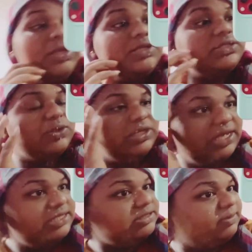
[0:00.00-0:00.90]
सो
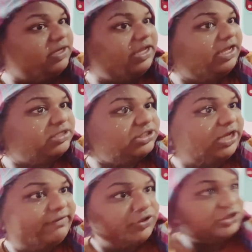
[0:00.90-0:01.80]
यस मैंने आज हेयर
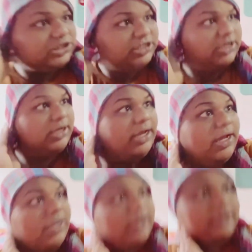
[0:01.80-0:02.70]
वॉश किया
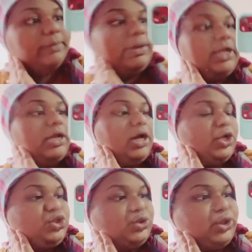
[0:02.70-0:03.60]
एंड मैं नहा
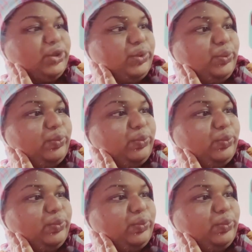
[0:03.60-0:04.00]
चुकी हूँ